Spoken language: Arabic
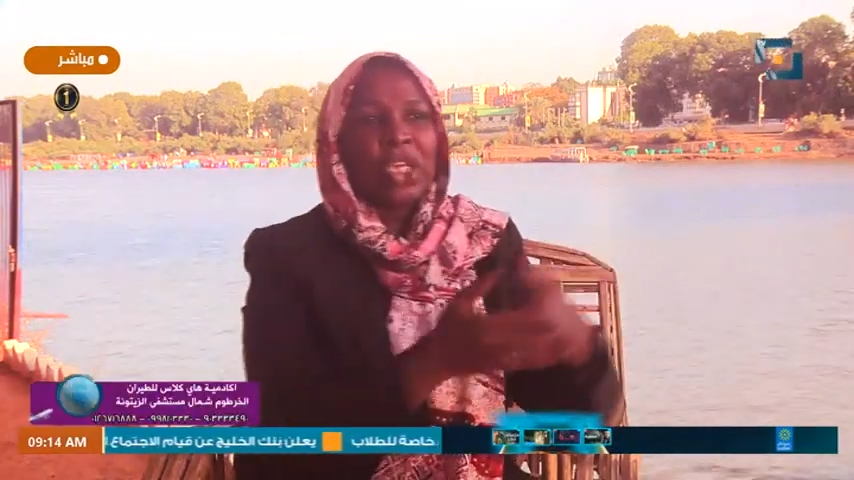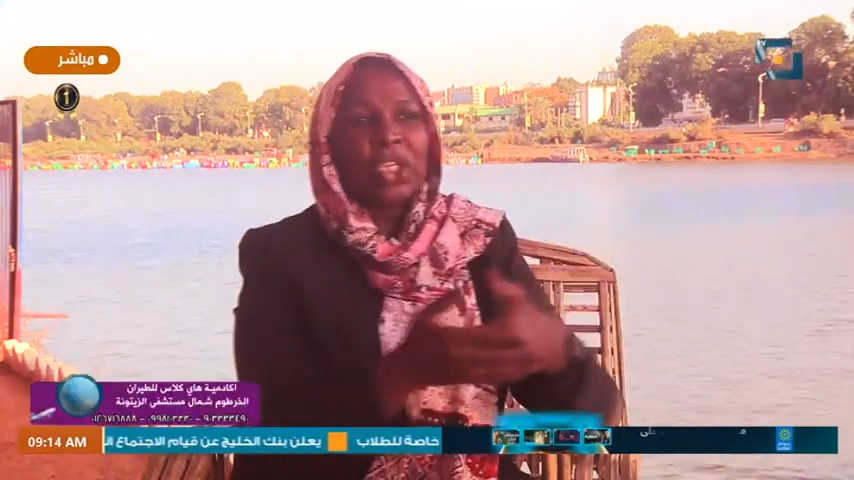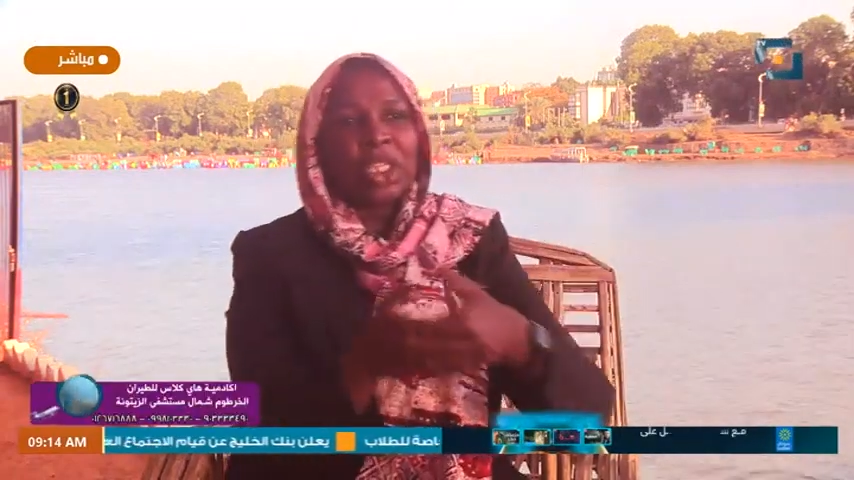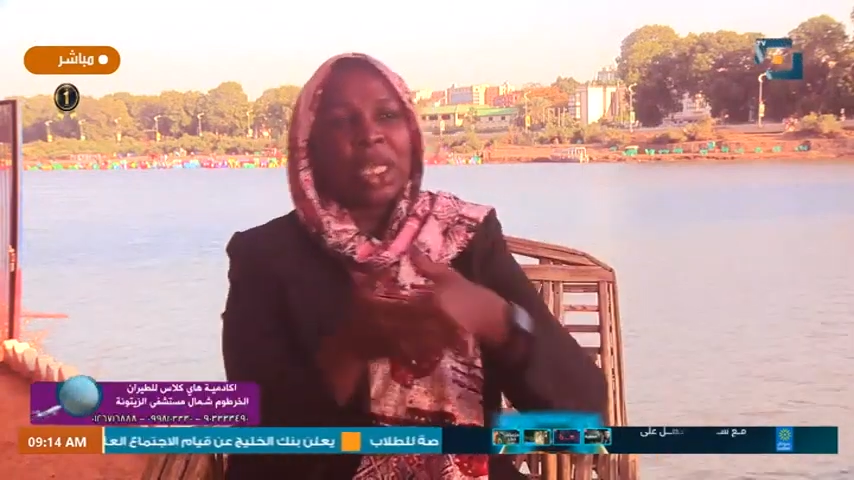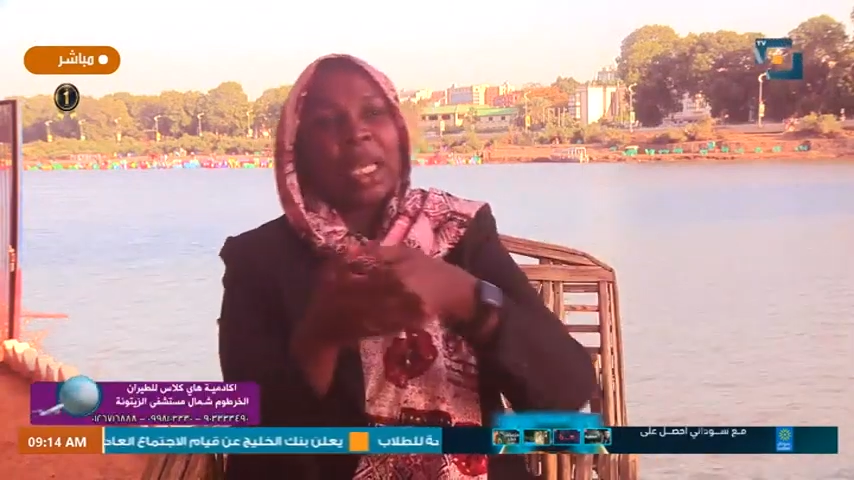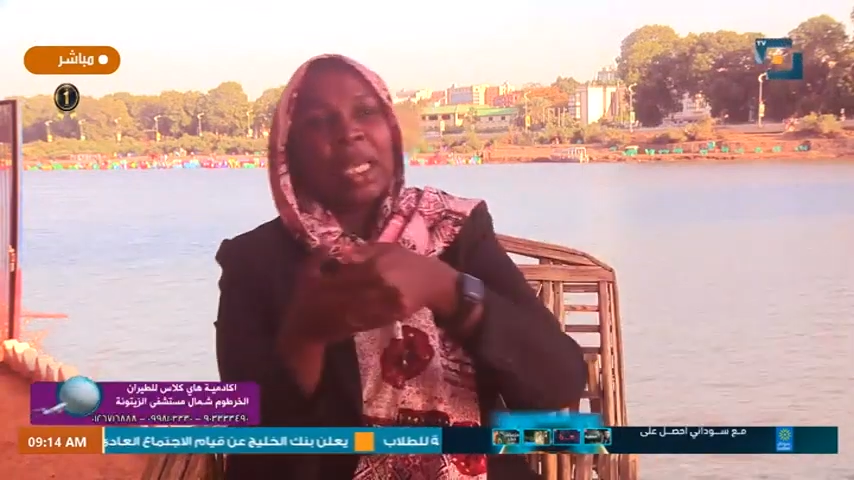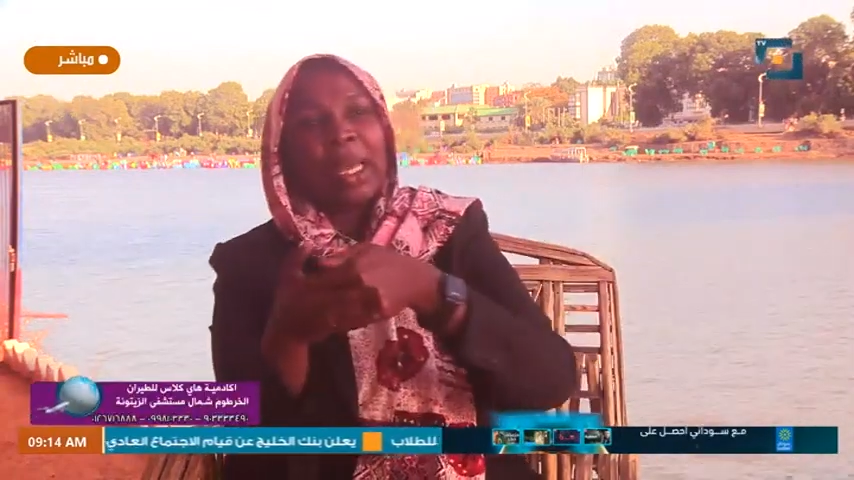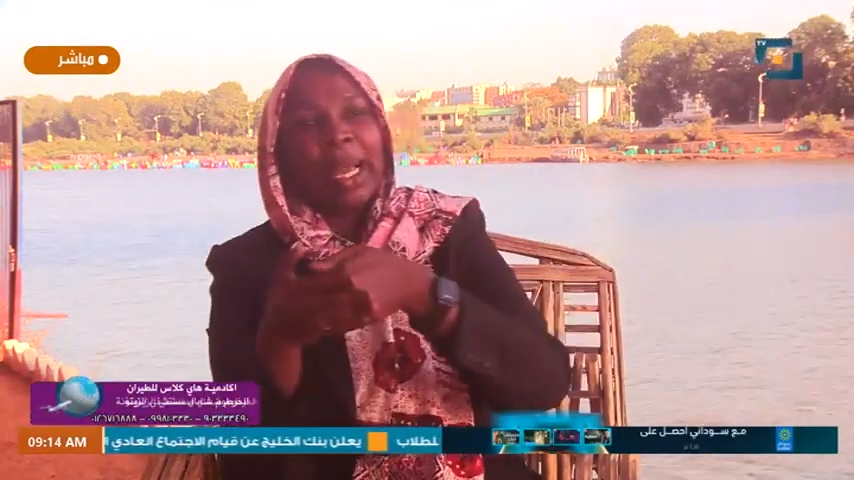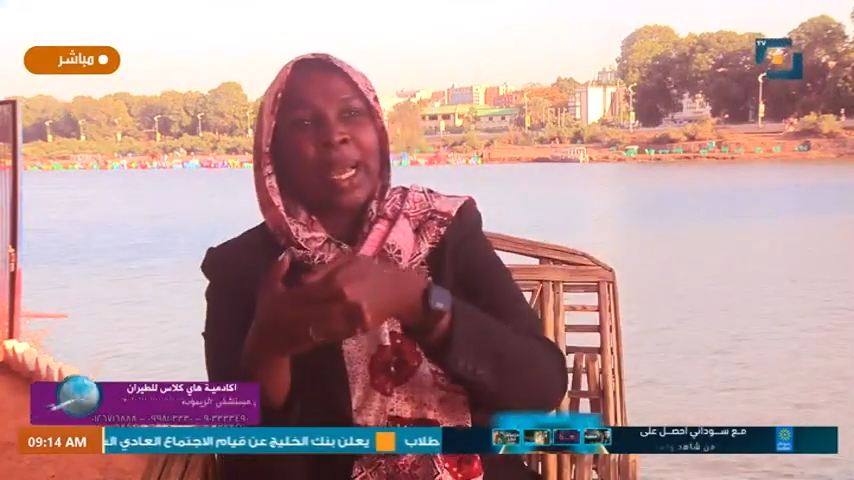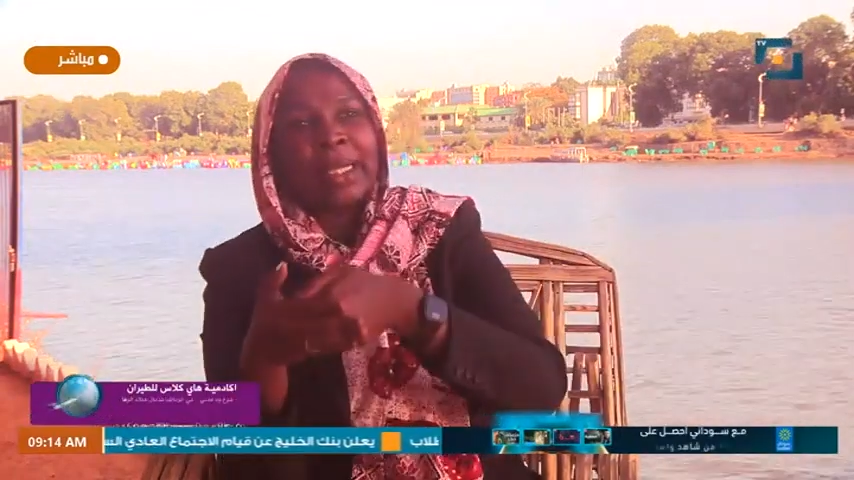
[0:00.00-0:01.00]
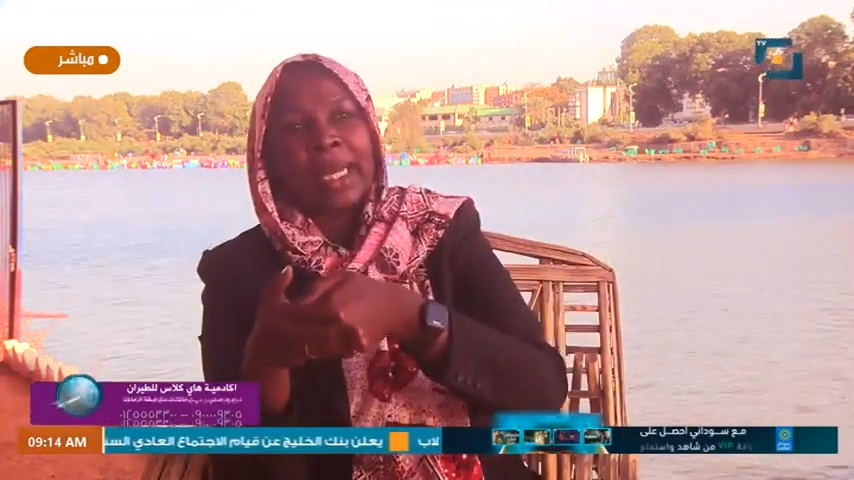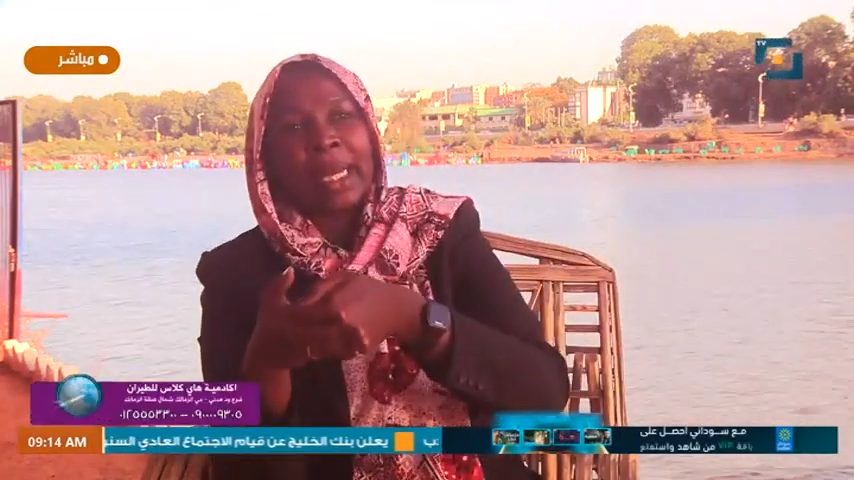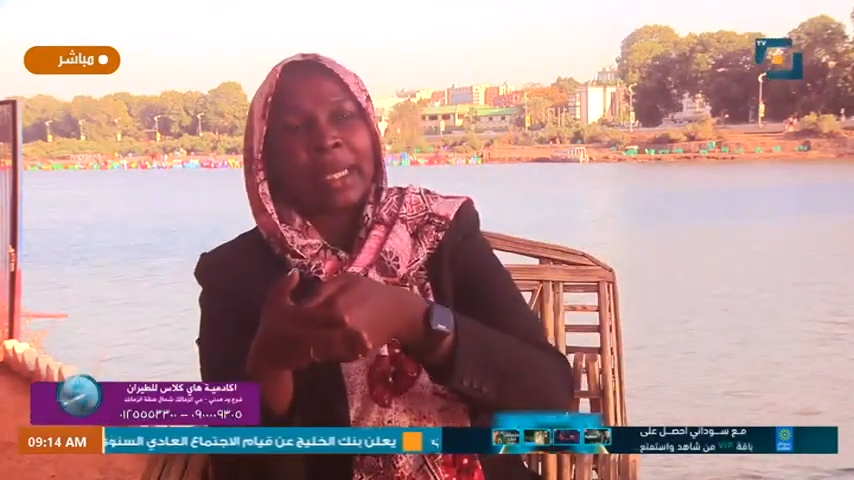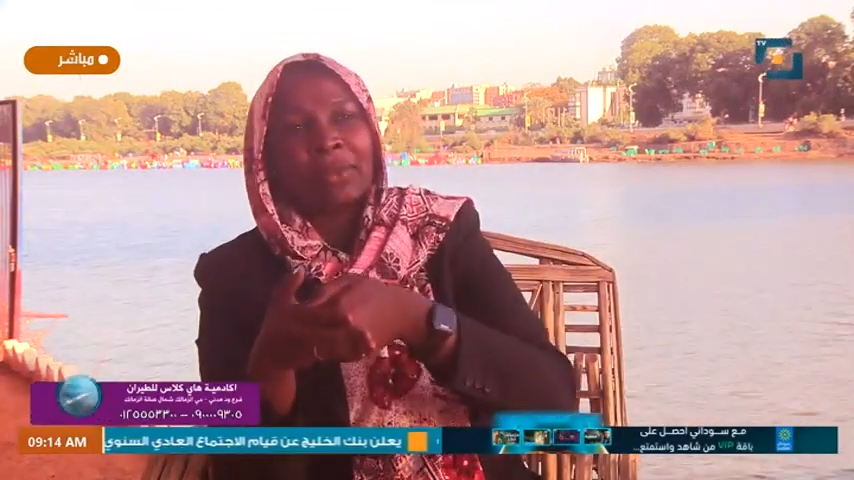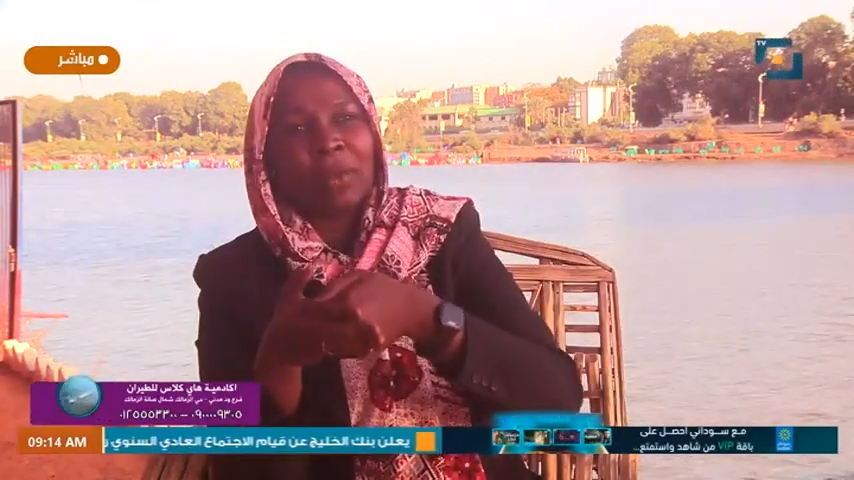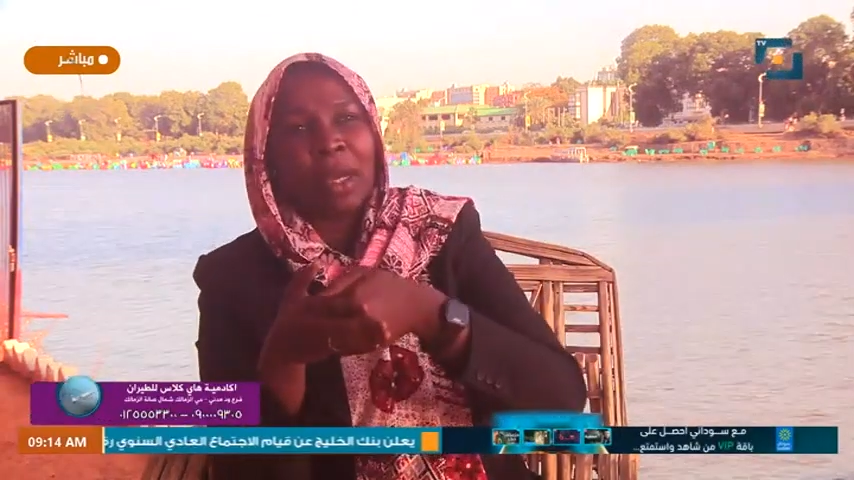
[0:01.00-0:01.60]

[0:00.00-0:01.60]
يشتغل حاجه